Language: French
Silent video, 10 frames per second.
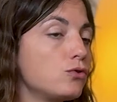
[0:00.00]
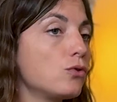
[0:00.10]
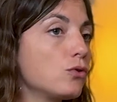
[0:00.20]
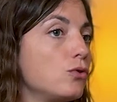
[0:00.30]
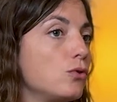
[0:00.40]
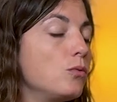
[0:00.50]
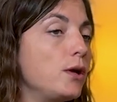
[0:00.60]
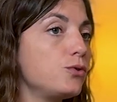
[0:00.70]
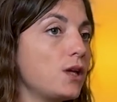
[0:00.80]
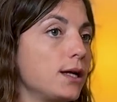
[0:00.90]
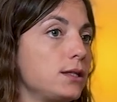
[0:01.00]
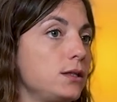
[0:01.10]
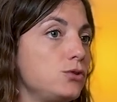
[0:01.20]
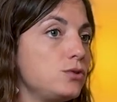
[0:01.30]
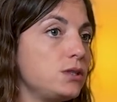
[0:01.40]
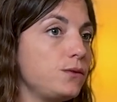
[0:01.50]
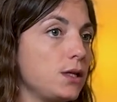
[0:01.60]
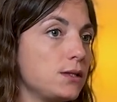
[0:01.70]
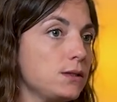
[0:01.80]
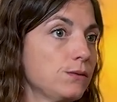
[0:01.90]
sans que bah, le salarié n'ait
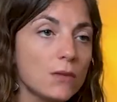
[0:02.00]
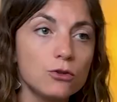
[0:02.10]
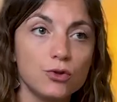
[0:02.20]
justificatif.